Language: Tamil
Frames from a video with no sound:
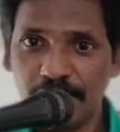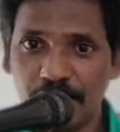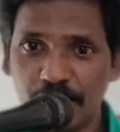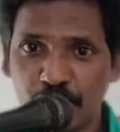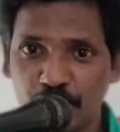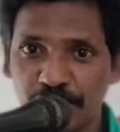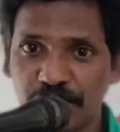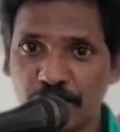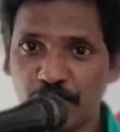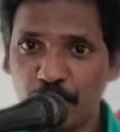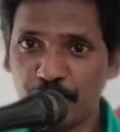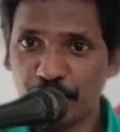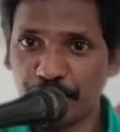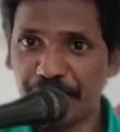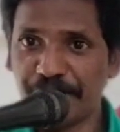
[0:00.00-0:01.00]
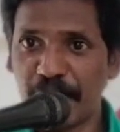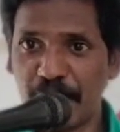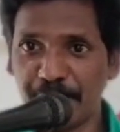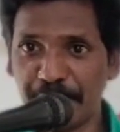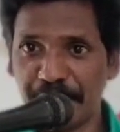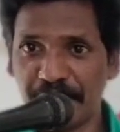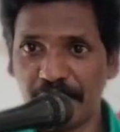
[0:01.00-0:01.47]
கொடுத்த ஒவ்வொரு
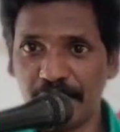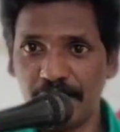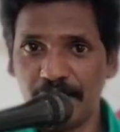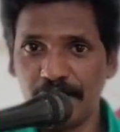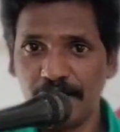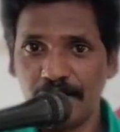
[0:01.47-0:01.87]
நன்மைகள்